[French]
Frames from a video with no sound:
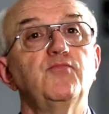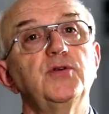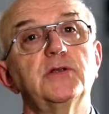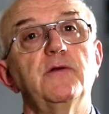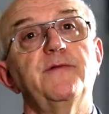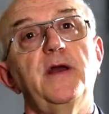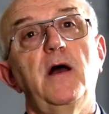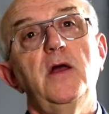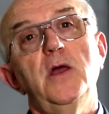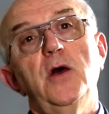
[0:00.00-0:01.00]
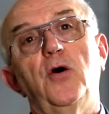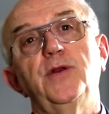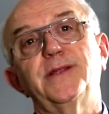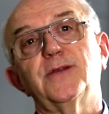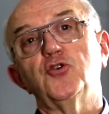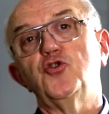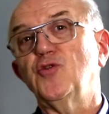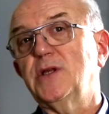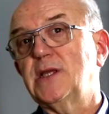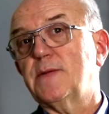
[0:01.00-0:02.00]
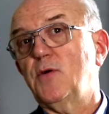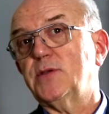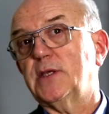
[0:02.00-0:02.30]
puissent le faire en étant juridiquement